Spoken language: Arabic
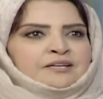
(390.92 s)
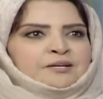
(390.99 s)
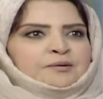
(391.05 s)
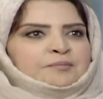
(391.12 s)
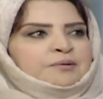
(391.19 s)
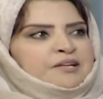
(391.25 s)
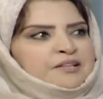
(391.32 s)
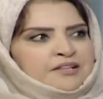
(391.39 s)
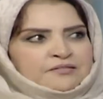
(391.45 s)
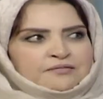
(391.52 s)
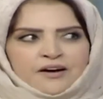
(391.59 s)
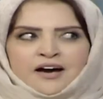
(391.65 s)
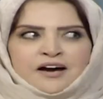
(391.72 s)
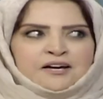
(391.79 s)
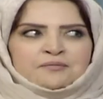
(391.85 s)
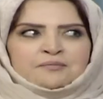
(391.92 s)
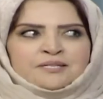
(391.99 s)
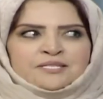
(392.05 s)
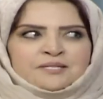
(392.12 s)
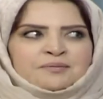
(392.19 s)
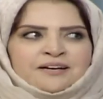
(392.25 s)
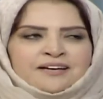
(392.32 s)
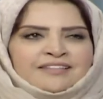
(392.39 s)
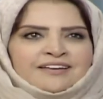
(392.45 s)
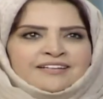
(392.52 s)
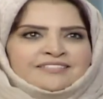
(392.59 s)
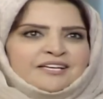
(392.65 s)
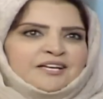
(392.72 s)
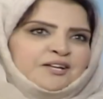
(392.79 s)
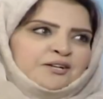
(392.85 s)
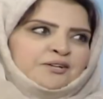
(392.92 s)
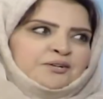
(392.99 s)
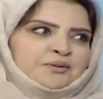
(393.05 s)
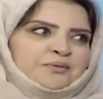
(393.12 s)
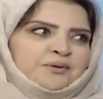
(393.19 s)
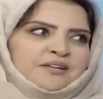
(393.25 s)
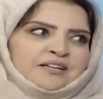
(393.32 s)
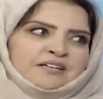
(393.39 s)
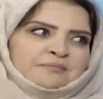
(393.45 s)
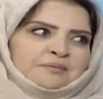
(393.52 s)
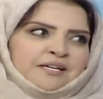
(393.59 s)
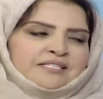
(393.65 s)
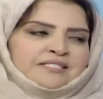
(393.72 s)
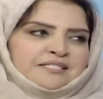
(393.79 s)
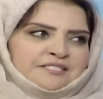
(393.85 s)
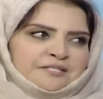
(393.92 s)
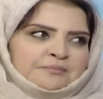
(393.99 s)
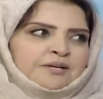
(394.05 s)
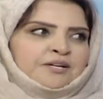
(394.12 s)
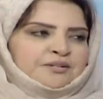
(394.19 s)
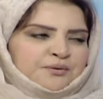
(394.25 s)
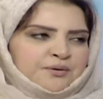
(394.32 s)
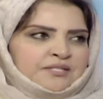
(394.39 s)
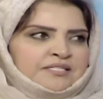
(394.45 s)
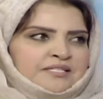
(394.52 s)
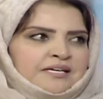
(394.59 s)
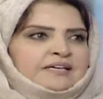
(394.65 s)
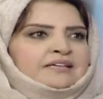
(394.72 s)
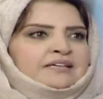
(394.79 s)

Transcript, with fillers: بالاضافه اخر منصب خذيته اللي هو نائب رئيس الجمعيه الكويتيه